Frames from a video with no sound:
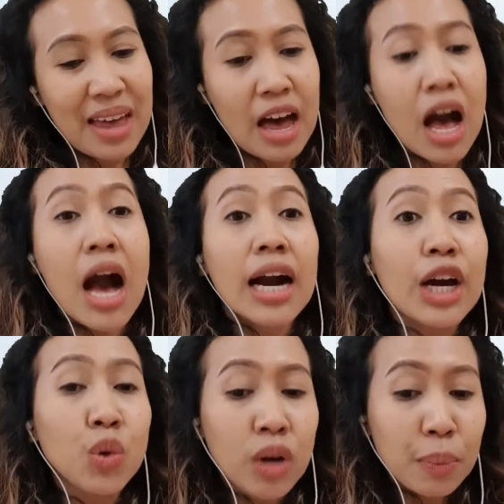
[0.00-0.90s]
Nah,
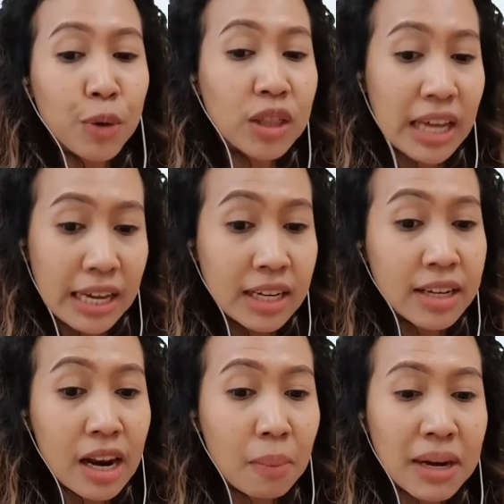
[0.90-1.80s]
kandungan protein di
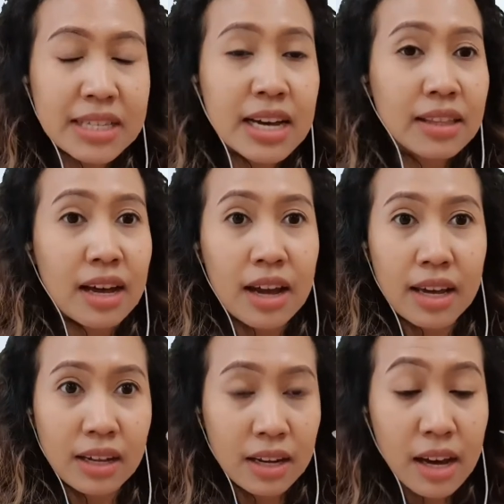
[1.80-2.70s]
dalam kacang tanah
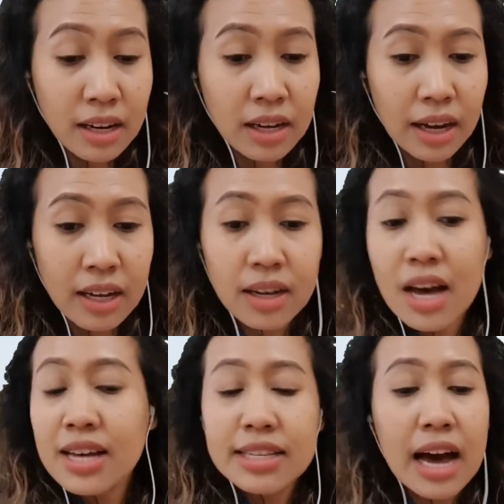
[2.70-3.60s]
ini adik-adik
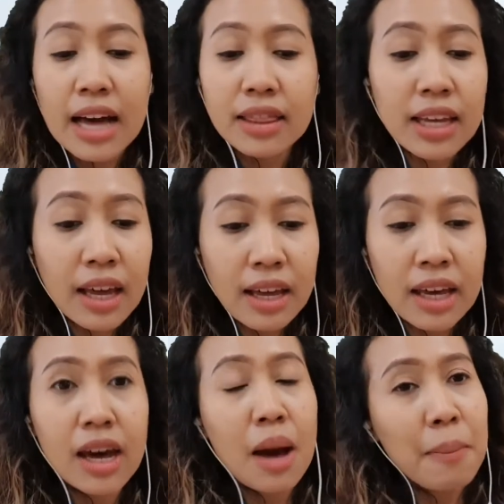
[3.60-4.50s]
sangat
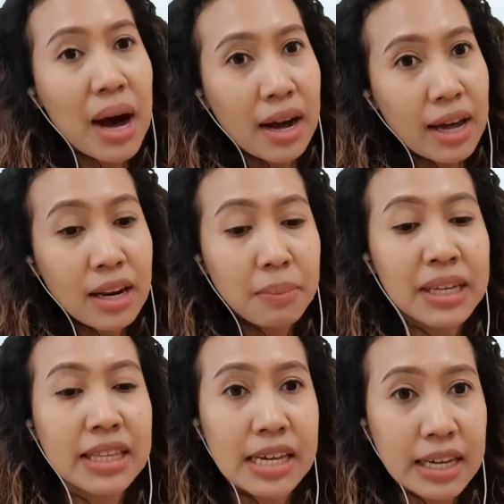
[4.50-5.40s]
tinggi, bahkan
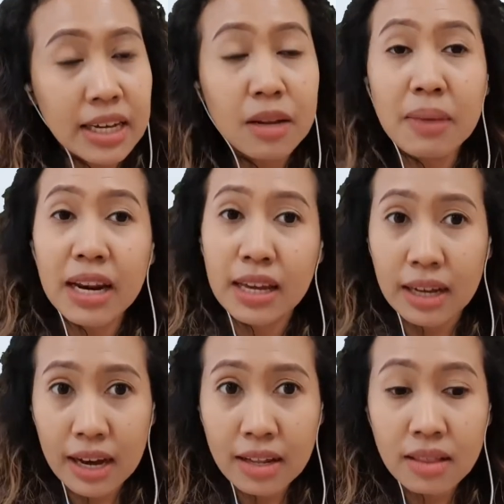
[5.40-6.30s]
lebih tinggi
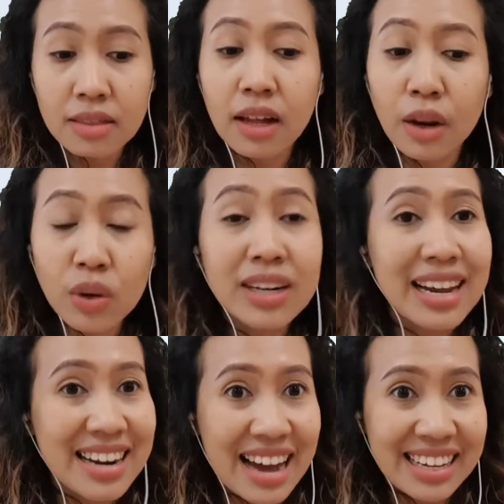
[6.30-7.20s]
dibandingkan telur
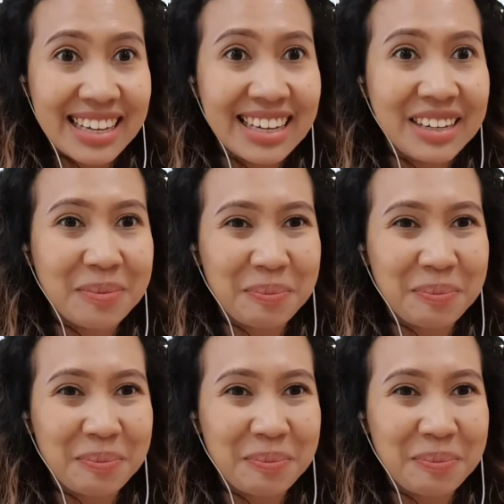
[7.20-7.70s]
dan daging.